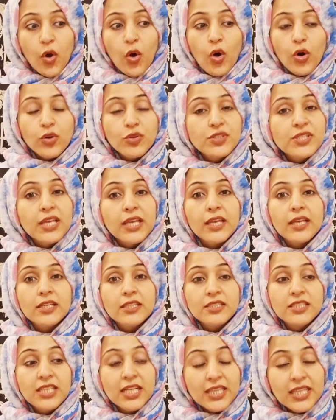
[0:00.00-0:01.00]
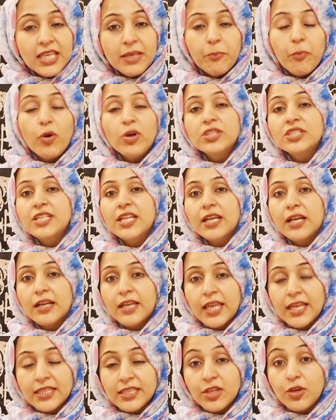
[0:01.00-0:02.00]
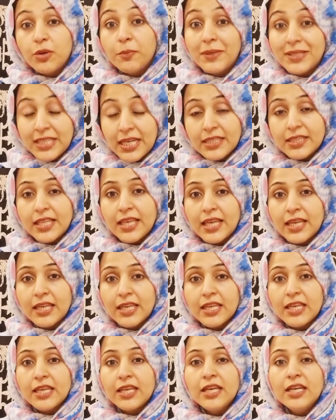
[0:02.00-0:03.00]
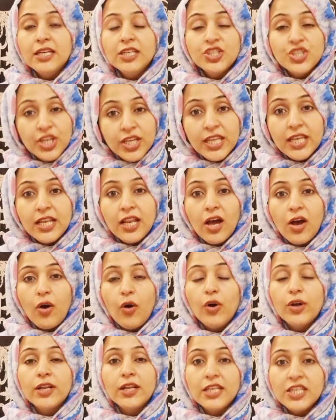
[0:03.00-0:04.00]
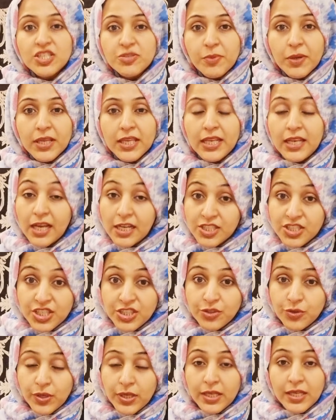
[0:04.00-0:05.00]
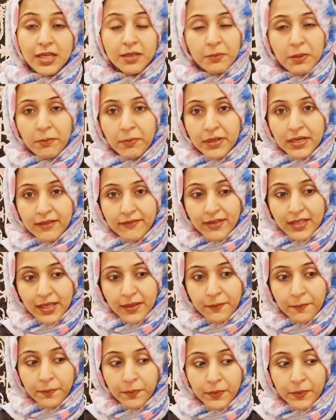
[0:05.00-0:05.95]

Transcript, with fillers: और उसे जल्दी पहुंचने का कहते हैं और बताते हैं कि शकीला और अलिशबा की लाशें जो है घर में पड़ी हुई हैं